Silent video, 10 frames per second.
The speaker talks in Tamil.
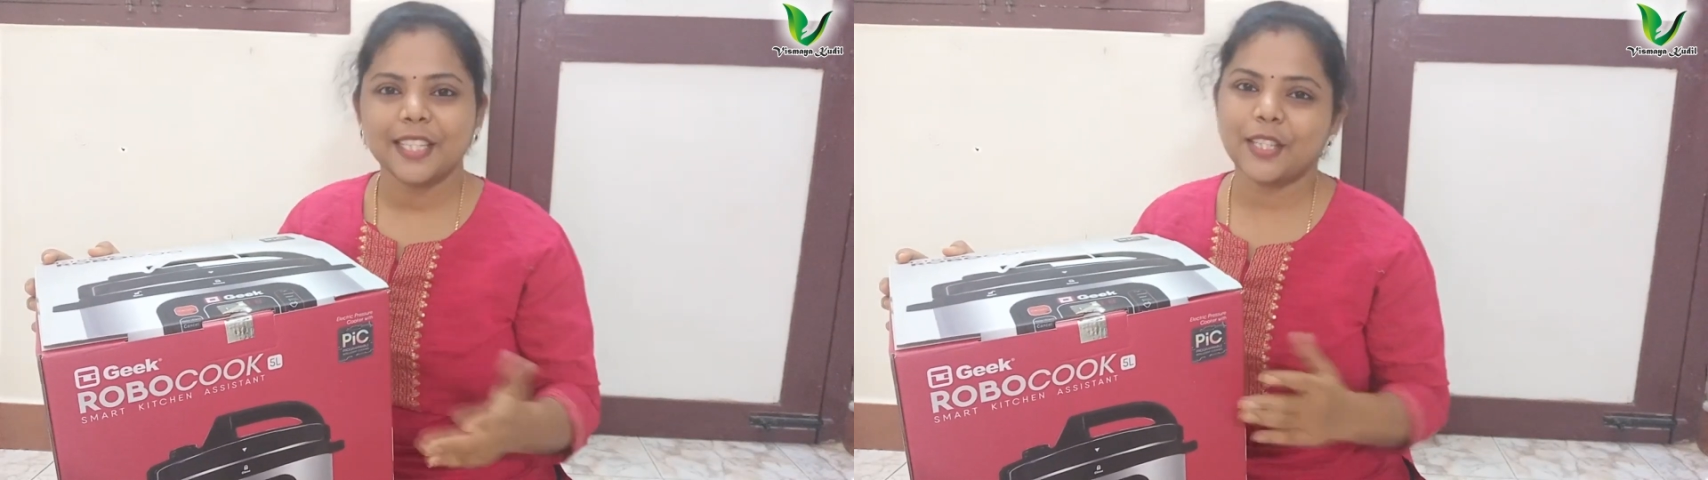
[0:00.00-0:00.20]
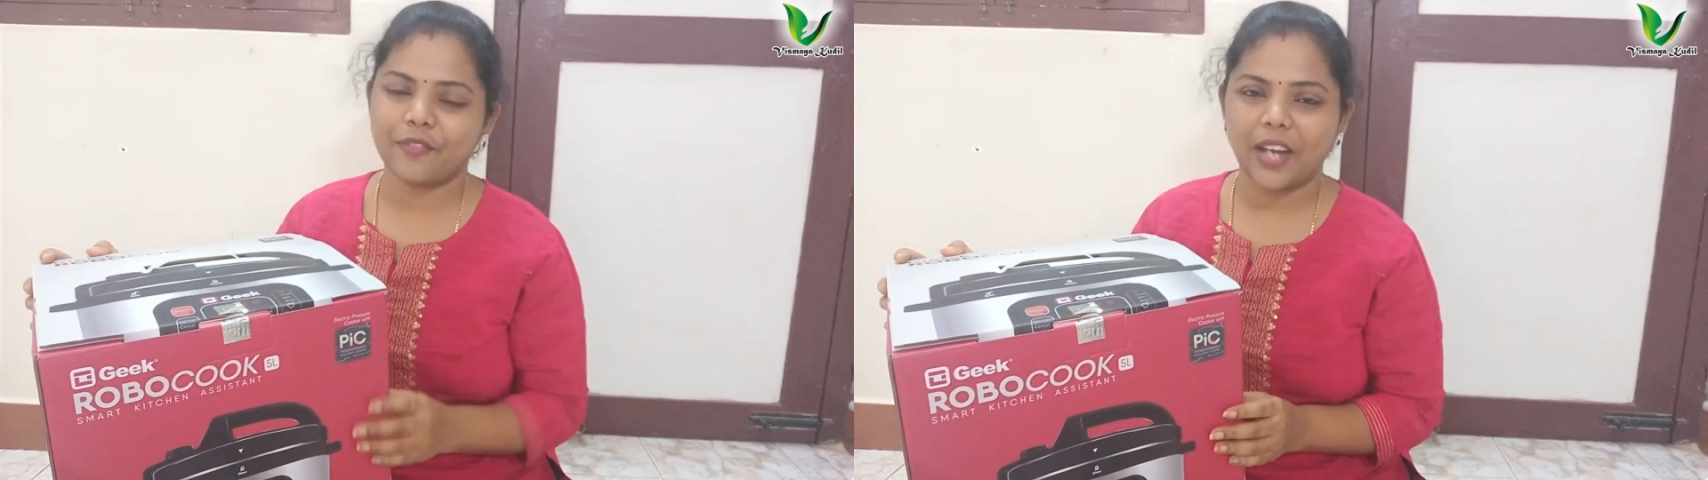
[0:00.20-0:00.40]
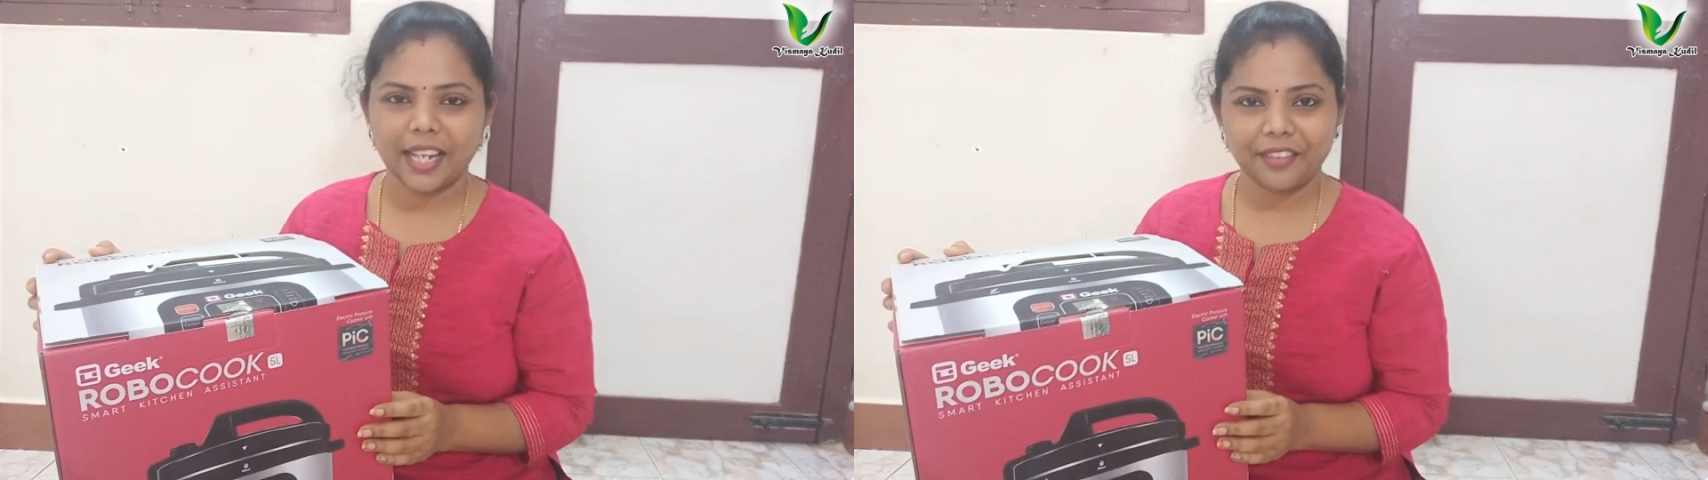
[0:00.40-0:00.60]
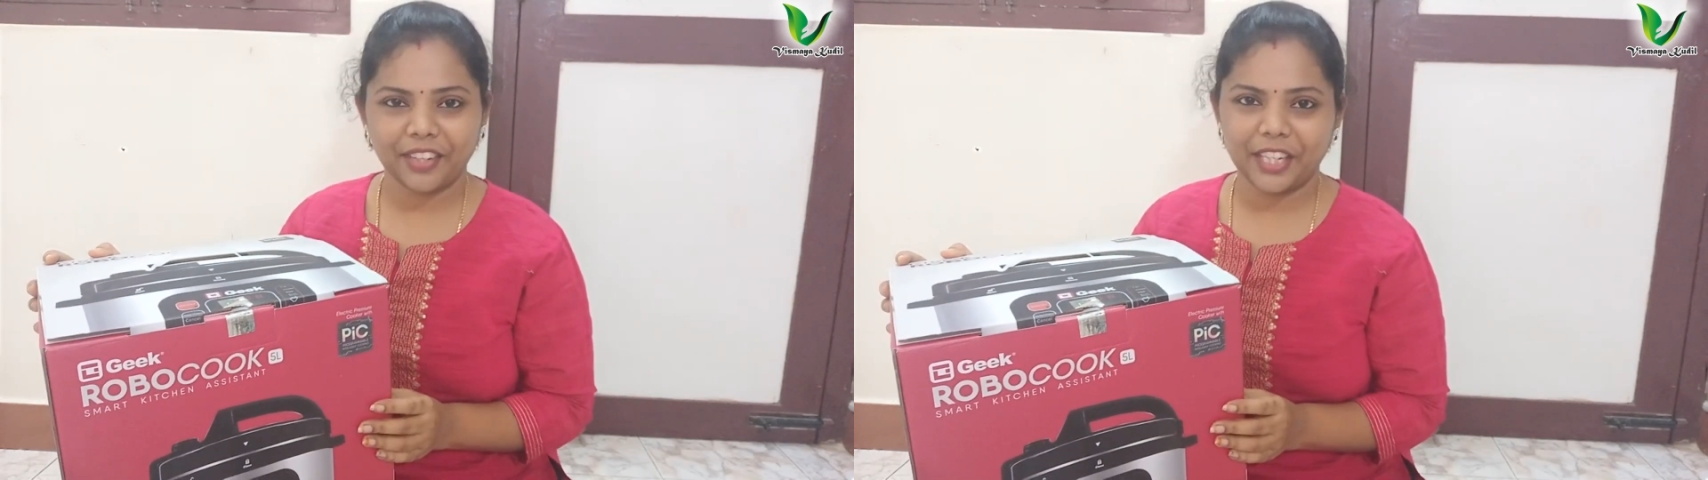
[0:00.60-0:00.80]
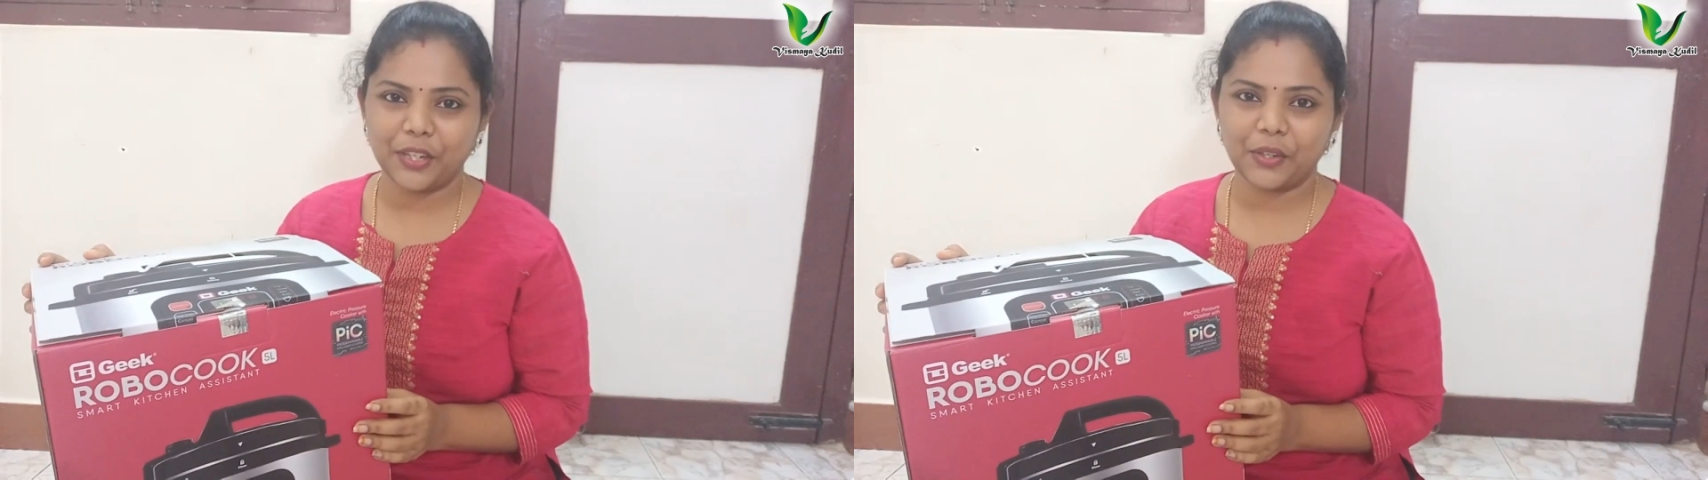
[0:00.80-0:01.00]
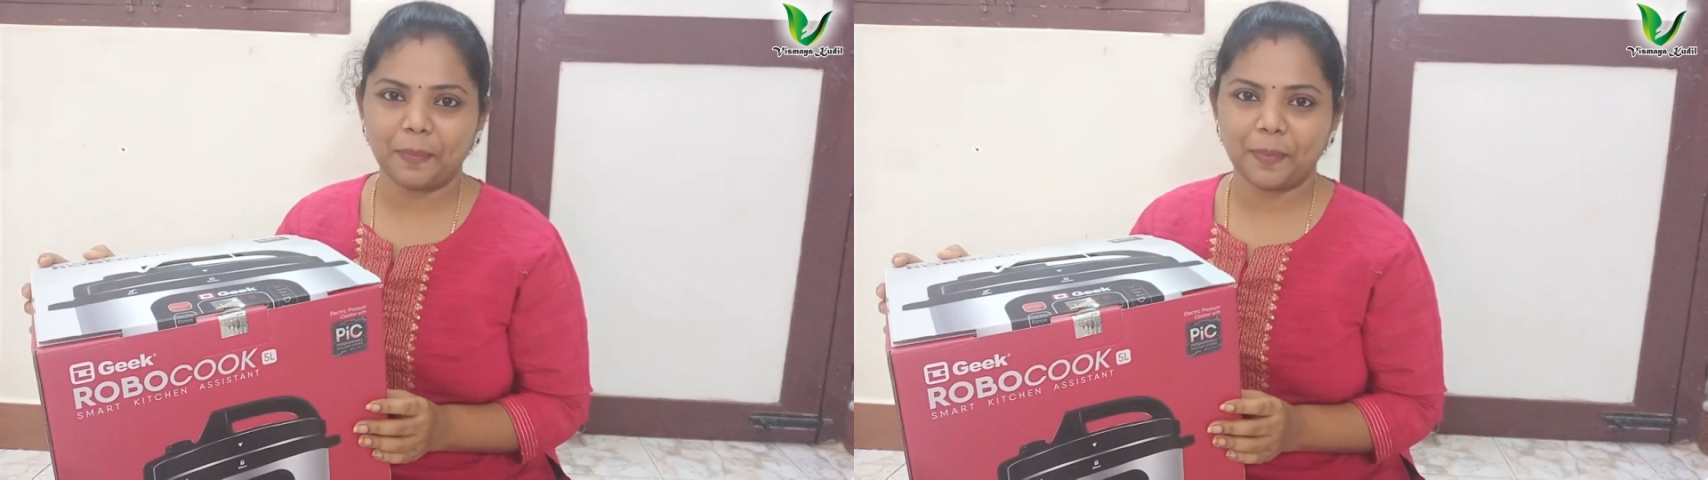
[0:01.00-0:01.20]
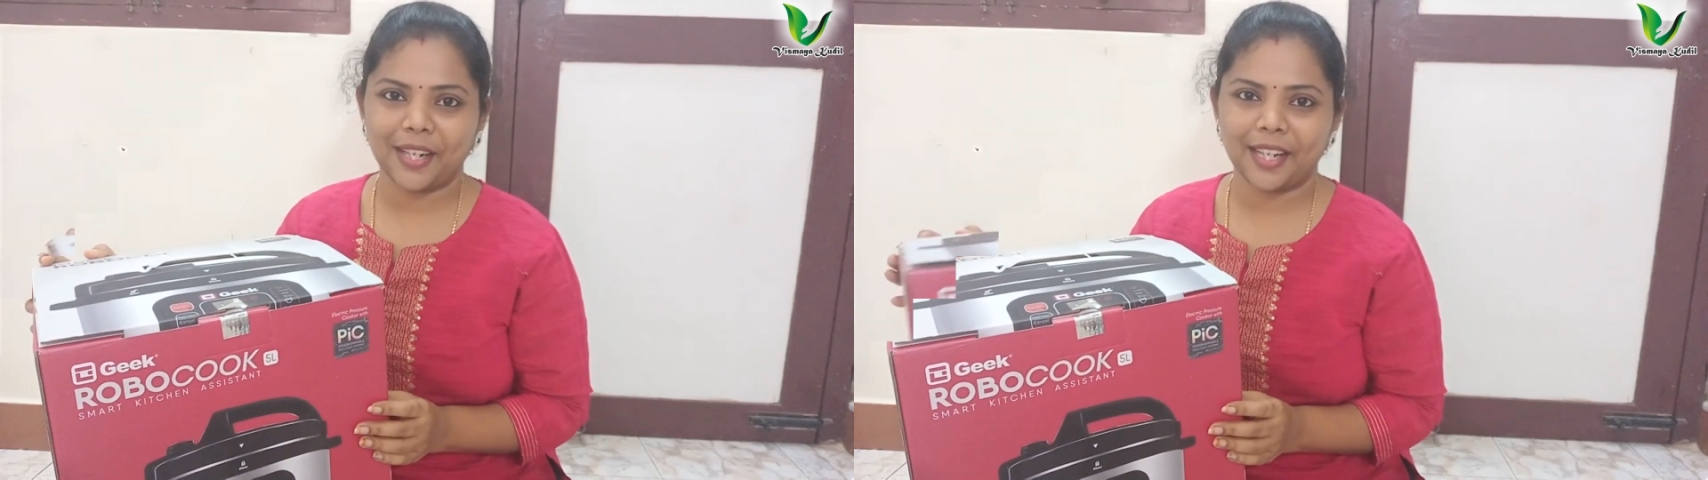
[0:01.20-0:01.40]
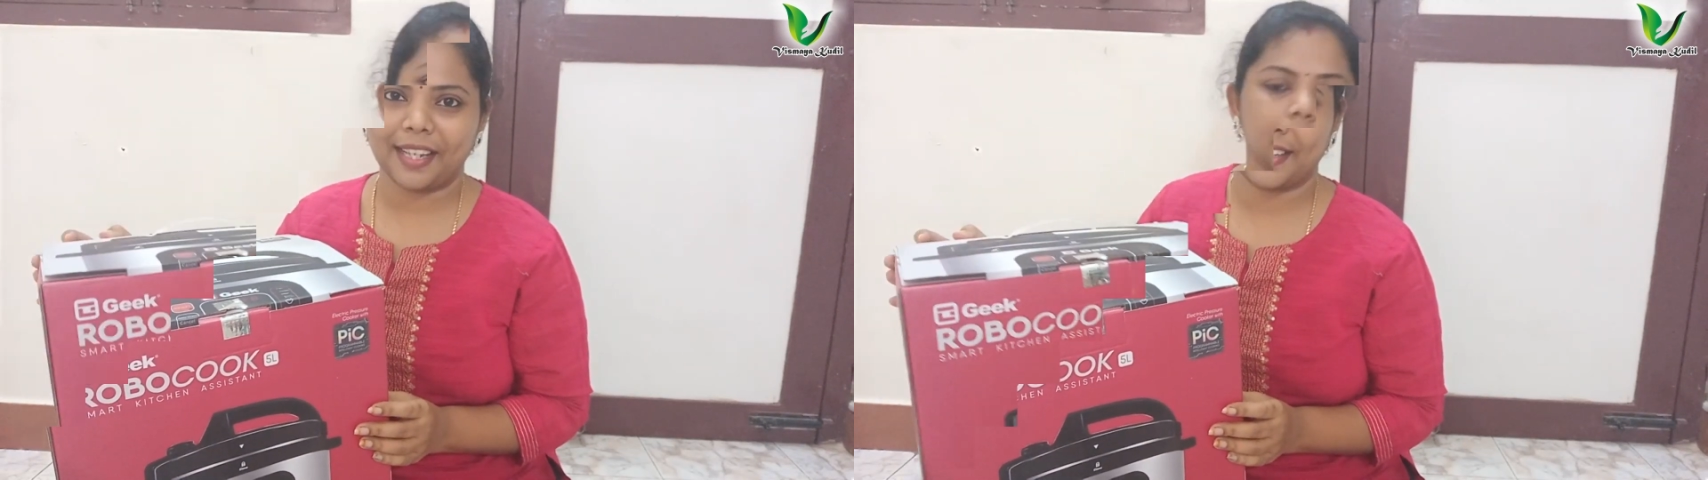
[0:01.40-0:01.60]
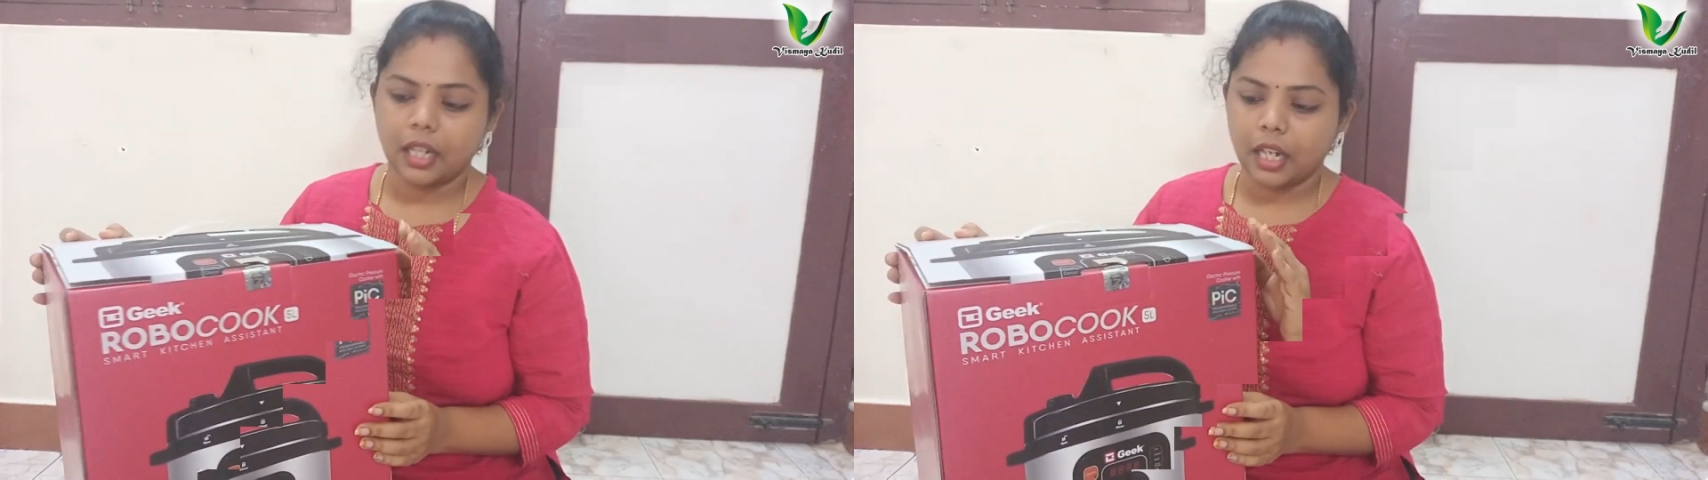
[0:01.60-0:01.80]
ஸோ வாங்க வீடியோக்குள்ளே போகலாம்